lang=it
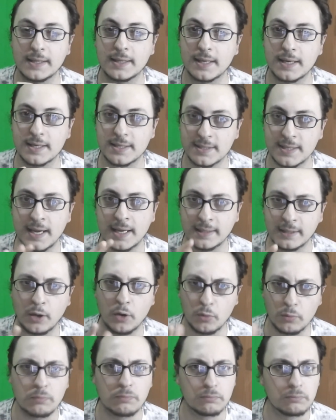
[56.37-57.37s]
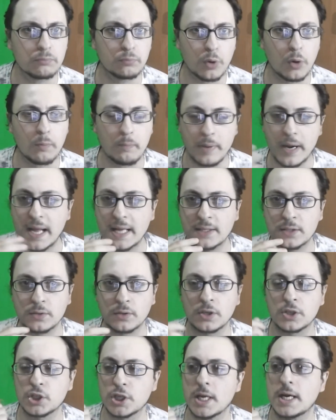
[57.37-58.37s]
interessante con un buon
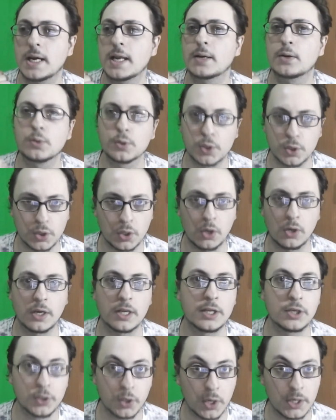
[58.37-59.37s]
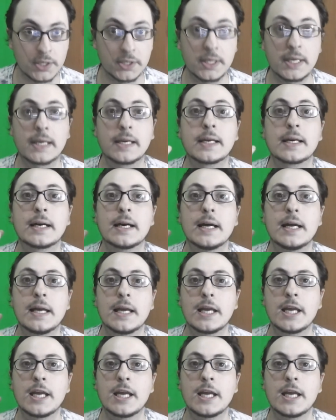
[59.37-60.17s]
prezzo che c'era la console, il joystick,